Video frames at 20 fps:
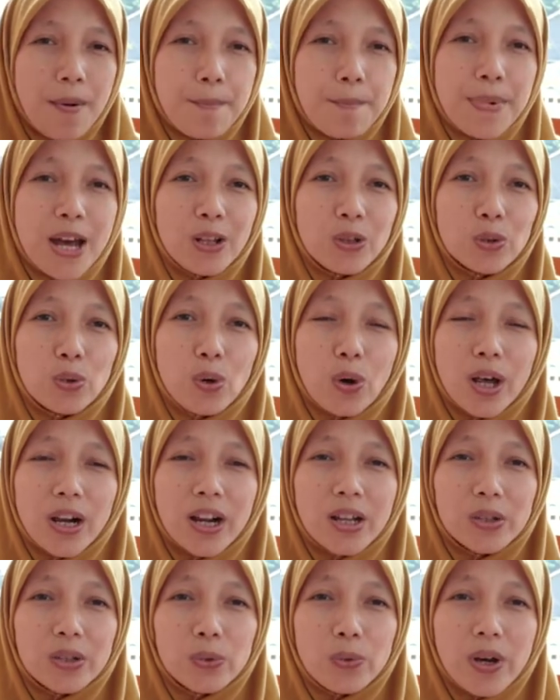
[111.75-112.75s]
Bantu
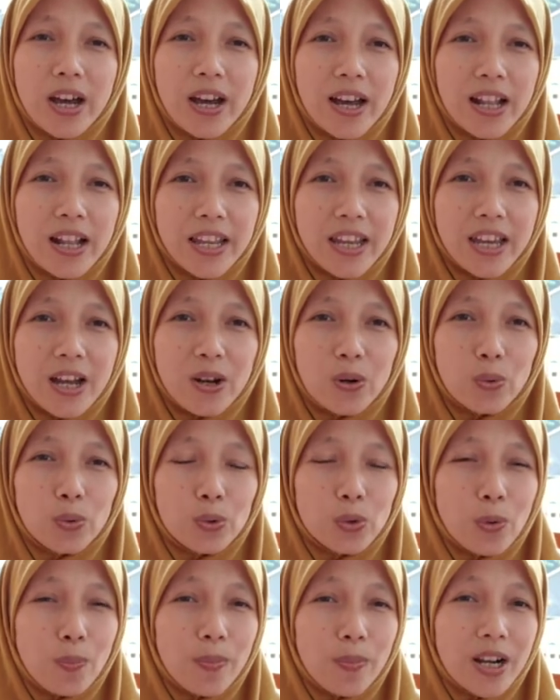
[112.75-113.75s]
orang tua kalian
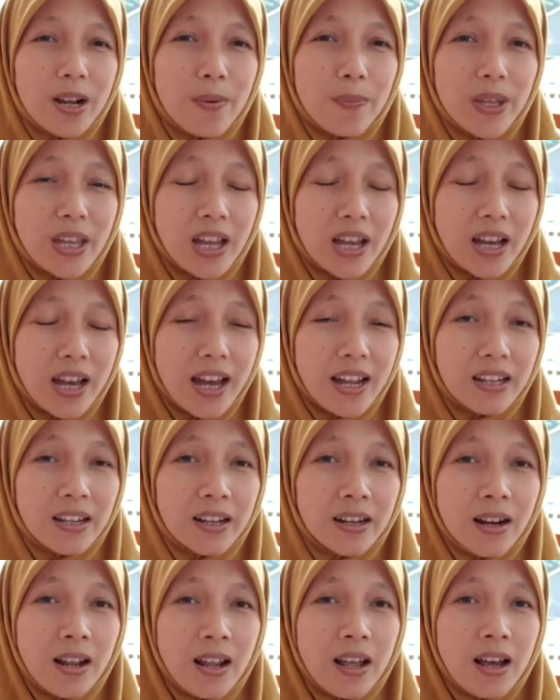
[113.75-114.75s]
untuk merapikan
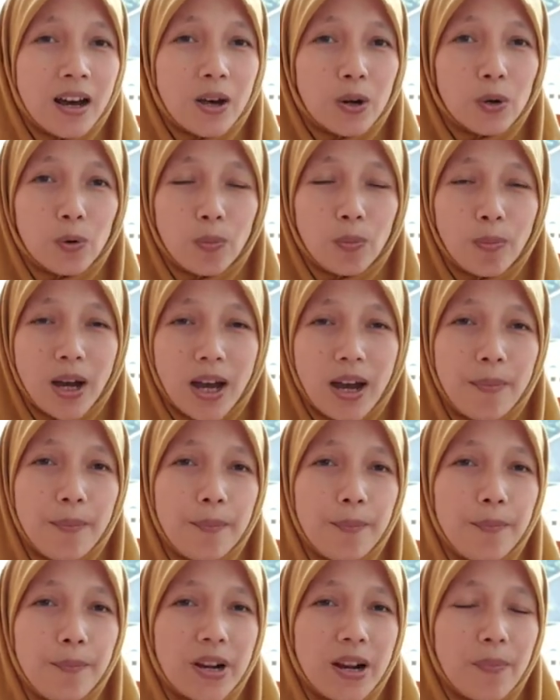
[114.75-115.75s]
rumah,
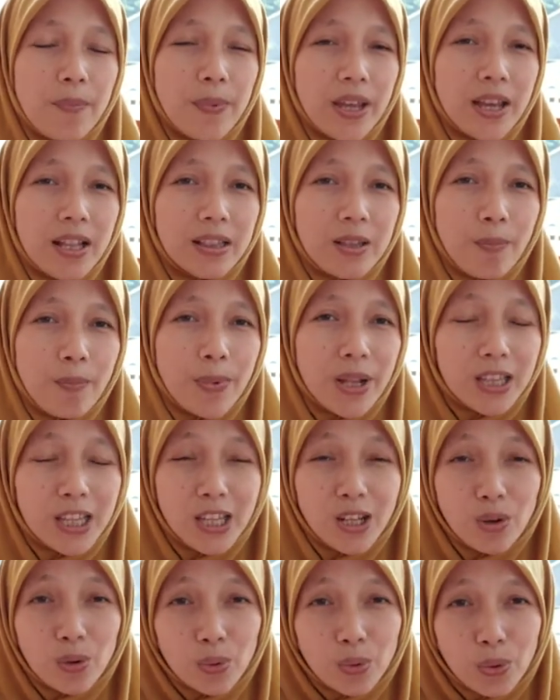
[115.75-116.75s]
merapikan tempat
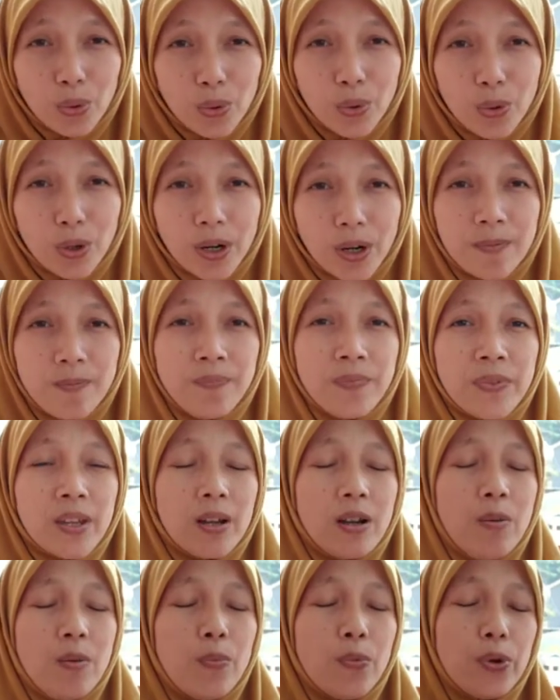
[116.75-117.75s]
tidur,
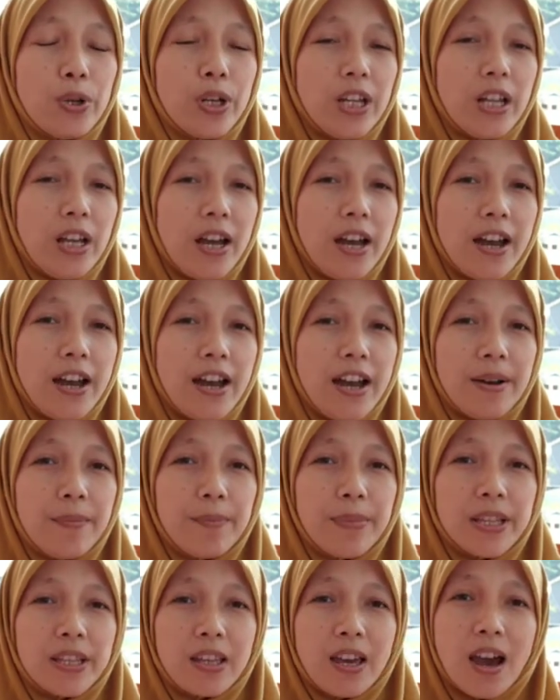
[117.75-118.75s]
kemudian
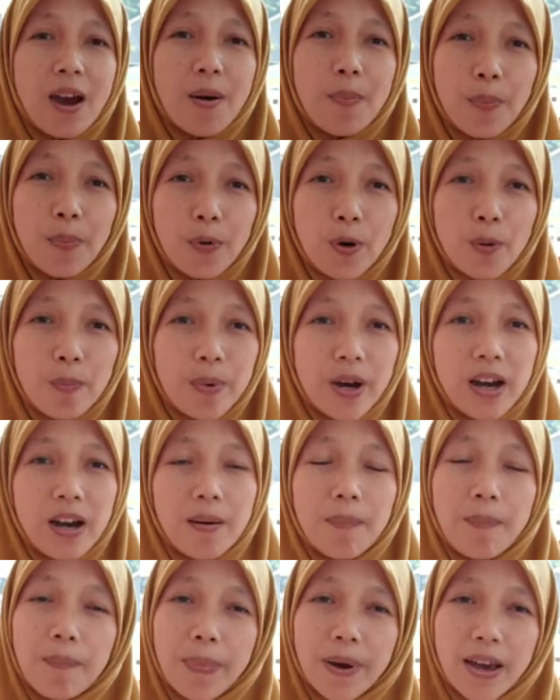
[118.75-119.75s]
menyapu,
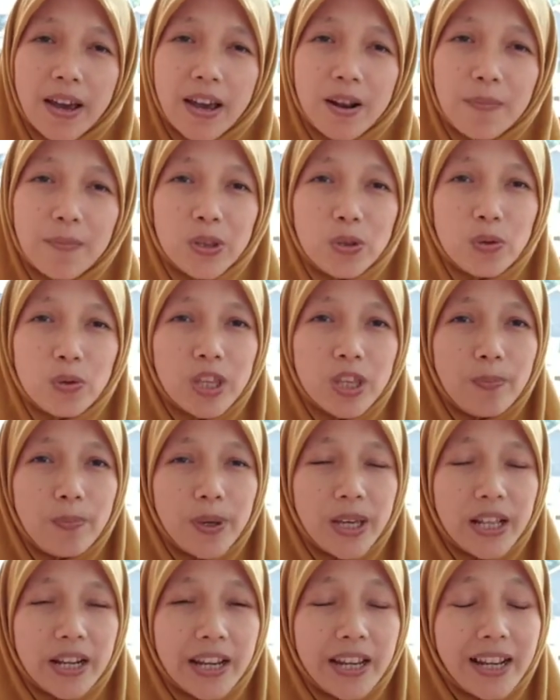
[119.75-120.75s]
mengepel, mencuci
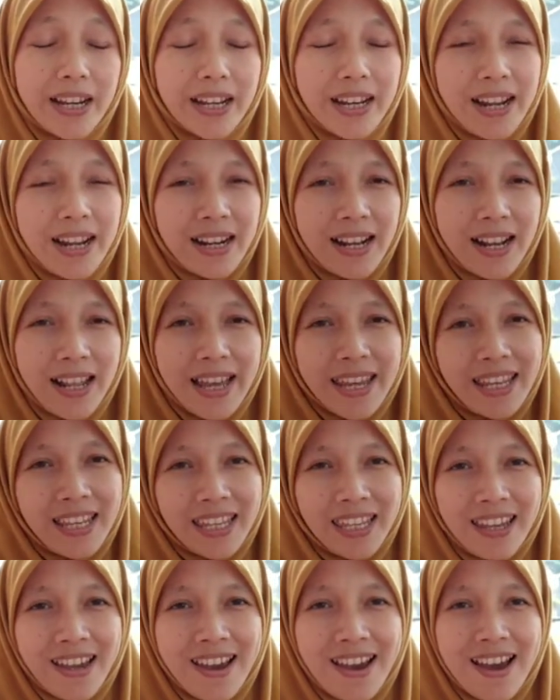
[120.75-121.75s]
piring dan
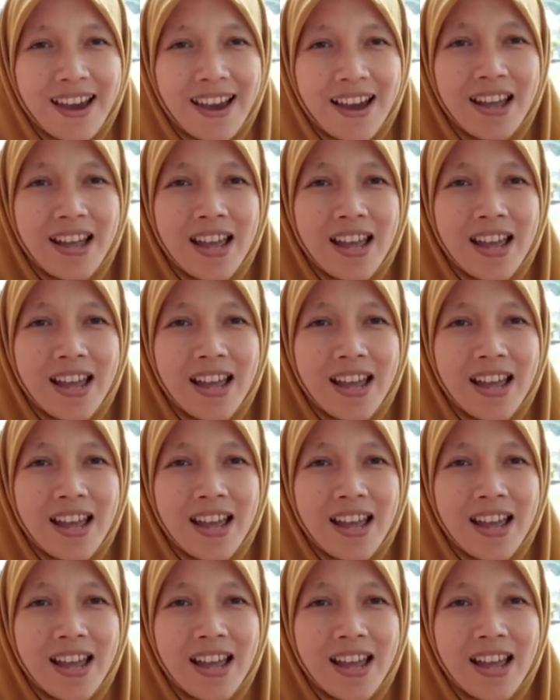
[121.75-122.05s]
lainnya